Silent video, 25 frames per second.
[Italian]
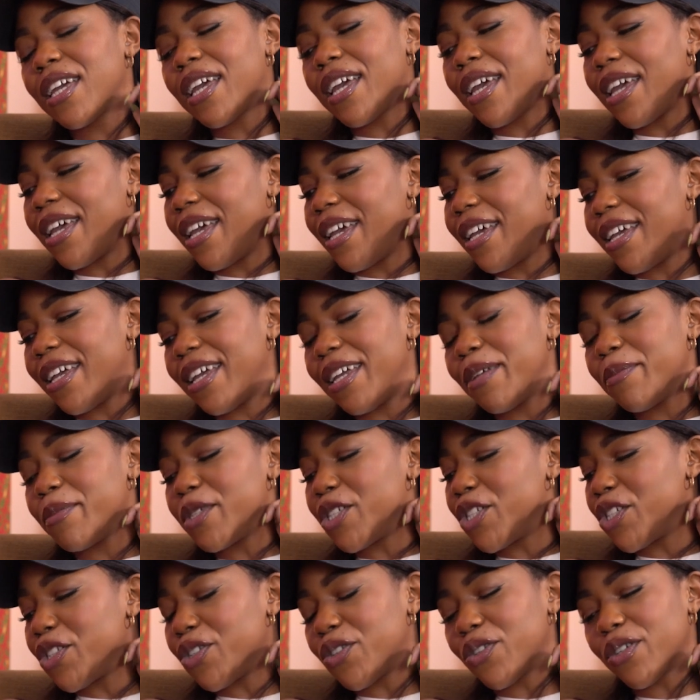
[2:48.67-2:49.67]
e i miei
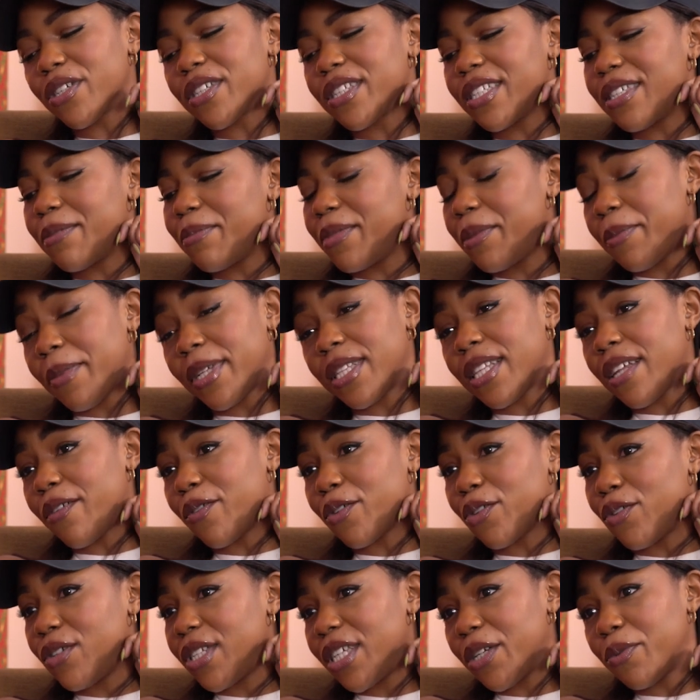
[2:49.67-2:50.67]
genitori di, mi
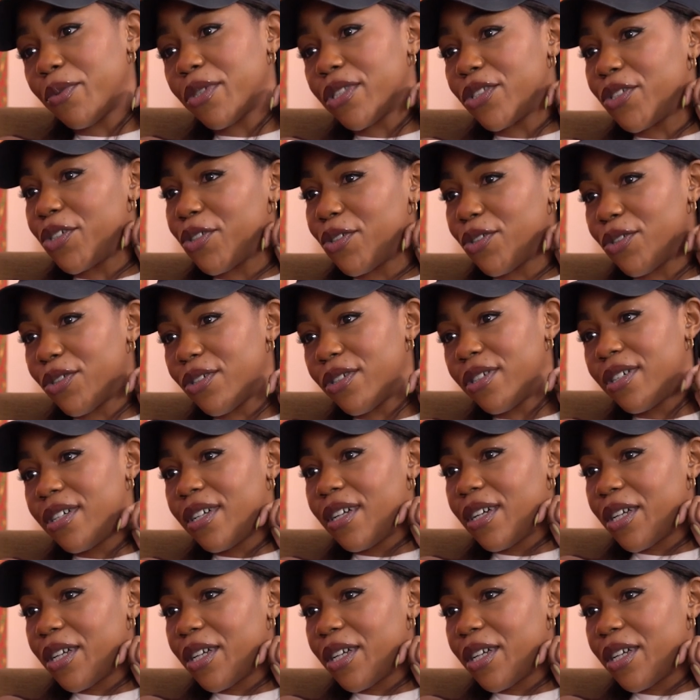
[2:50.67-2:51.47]
mandavano lì quando